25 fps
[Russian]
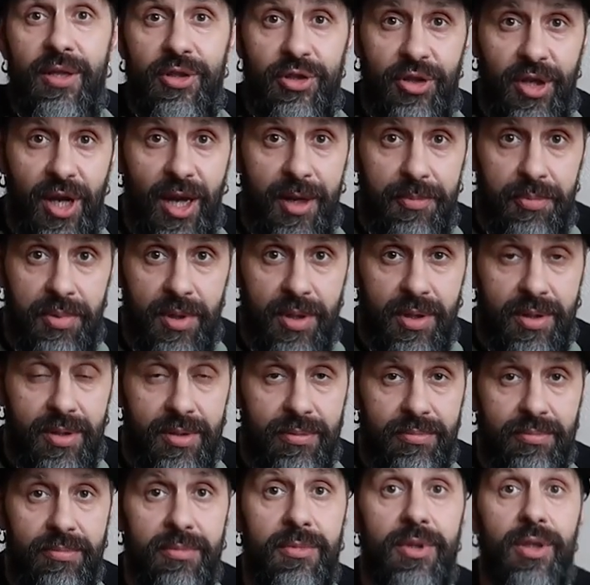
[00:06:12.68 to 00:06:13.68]
чай
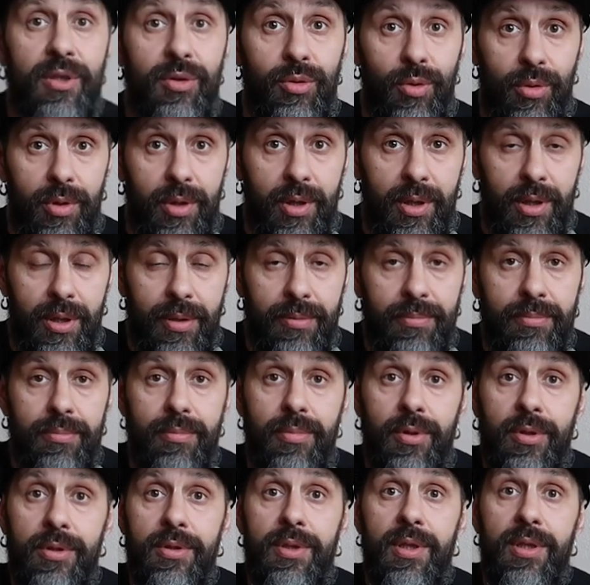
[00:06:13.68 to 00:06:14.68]
пить недорого,
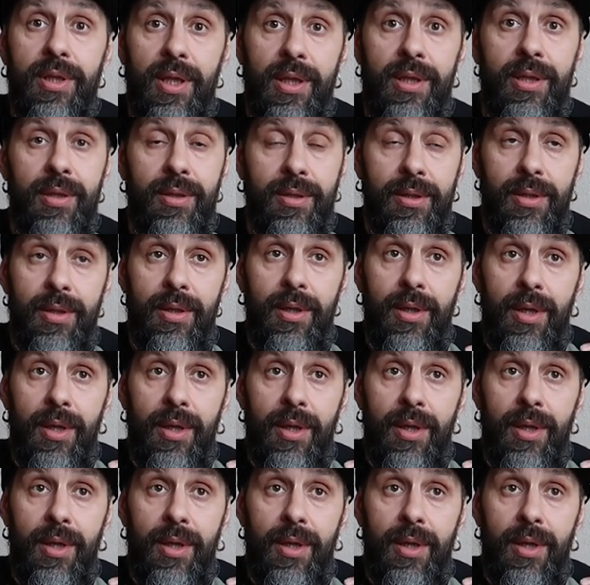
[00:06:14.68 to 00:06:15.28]
просто надо